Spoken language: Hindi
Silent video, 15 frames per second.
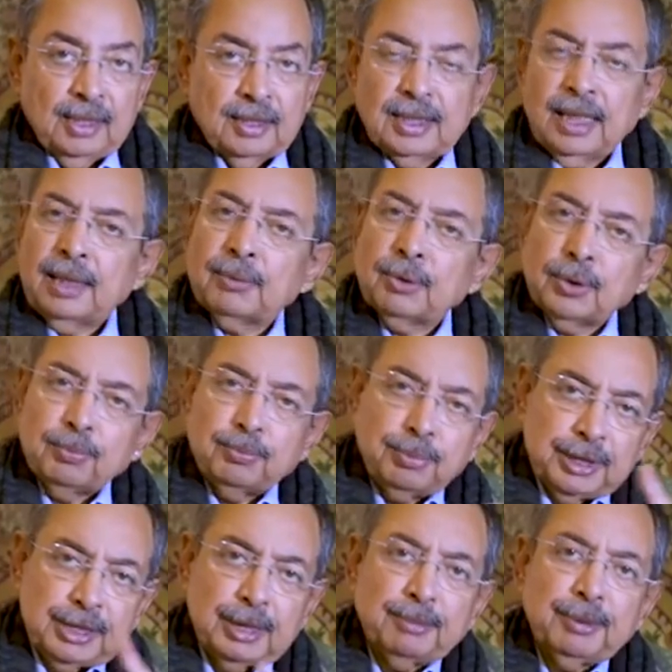चाहे वो
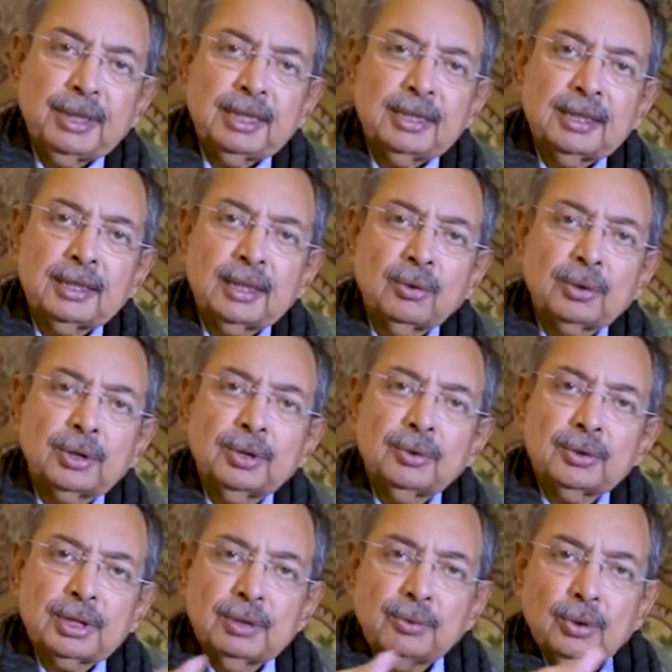बीजेपी के नेताओं की
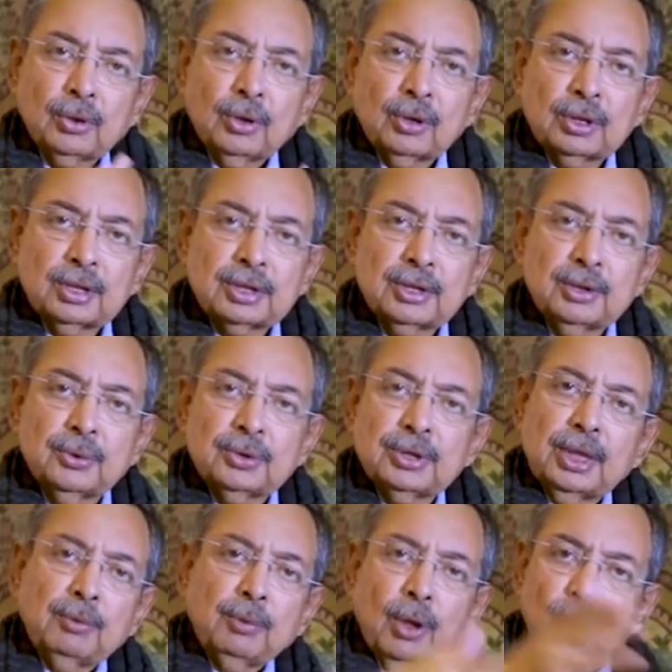हों चाहे वो कांग्रेस की हों
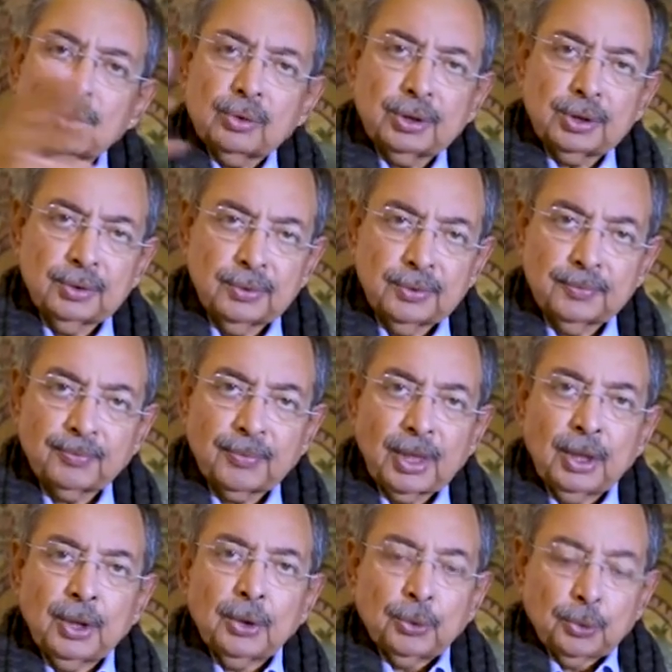चाहे वो औरों की हों
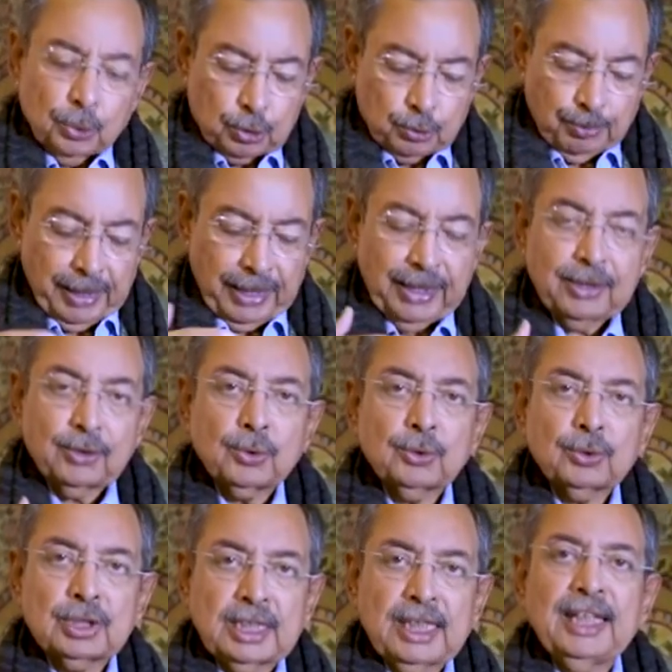उसमें जो
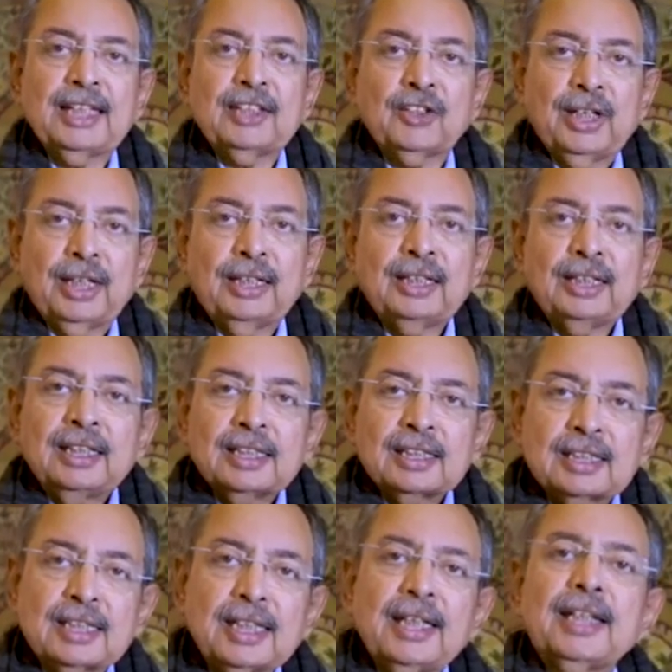स्टेज है
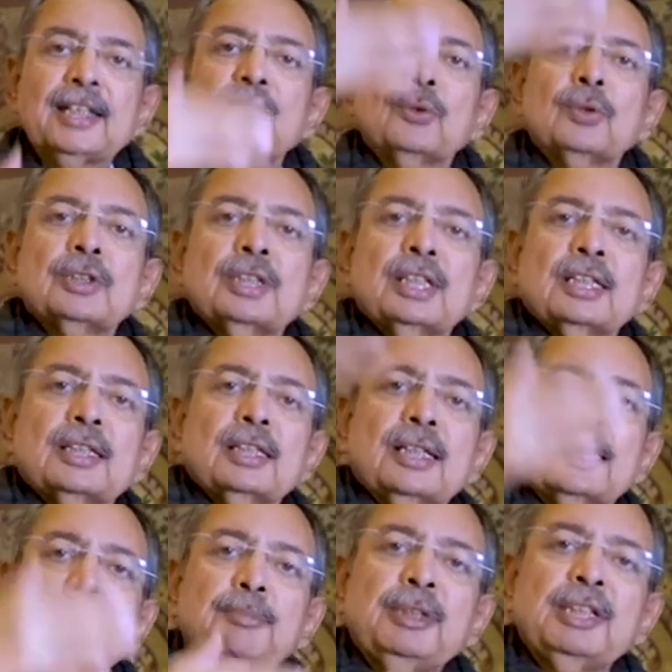स्टेज और जनता
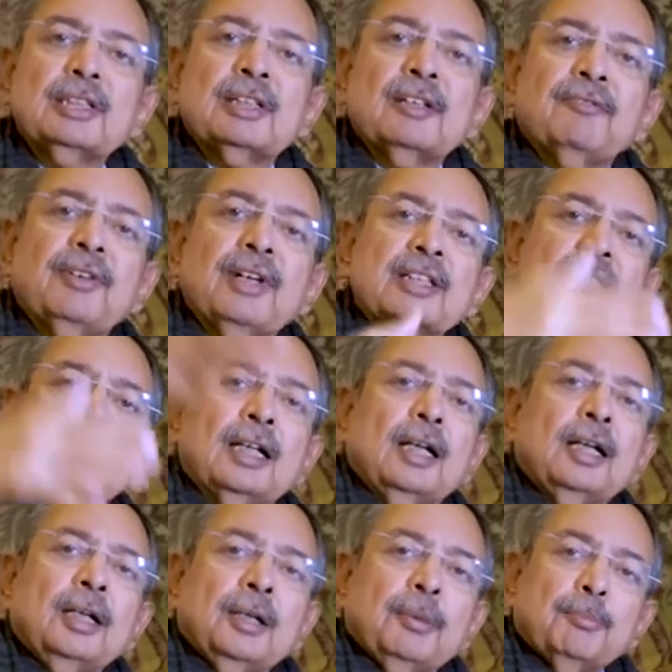के बीच का फासला
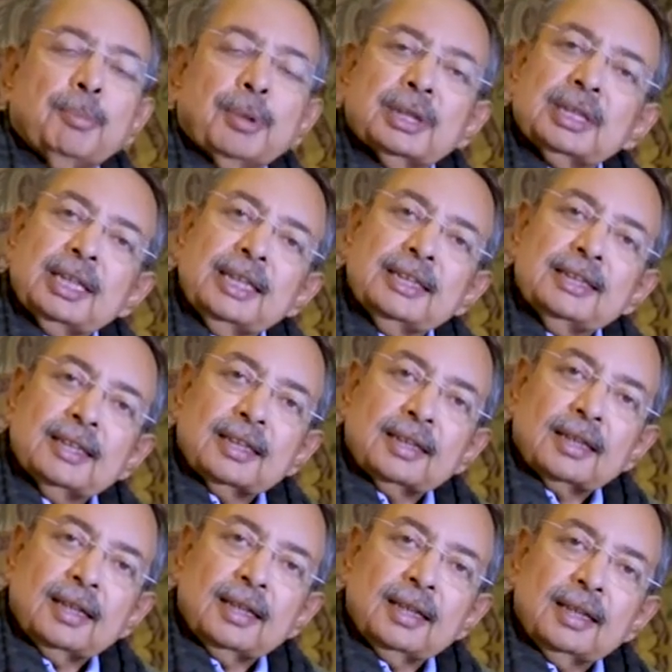बढ़ता ही जा
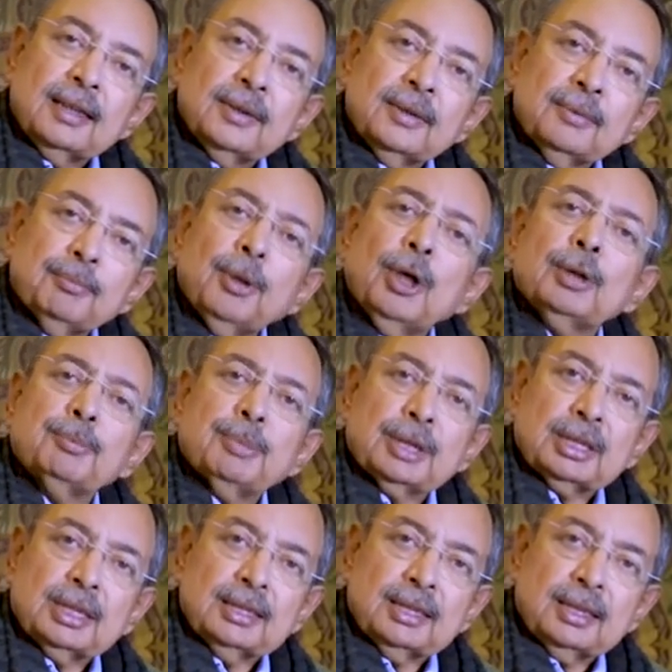रहा है बहुत
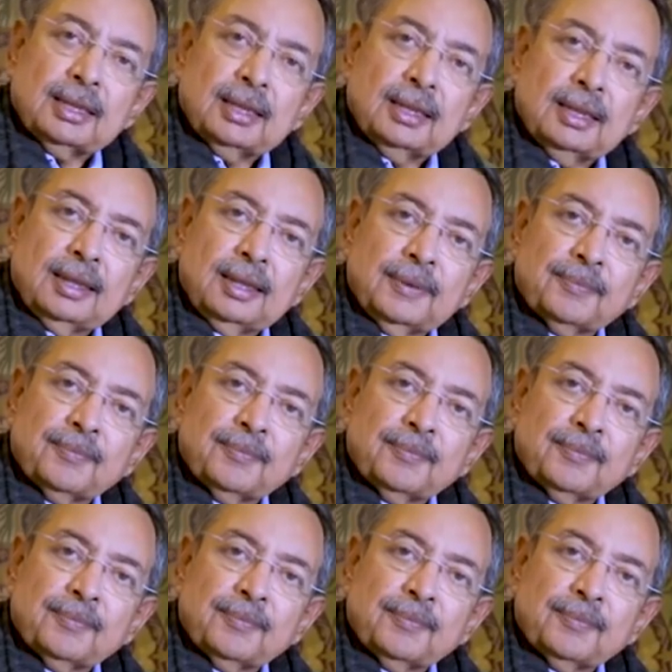बढ़ता जा रहा है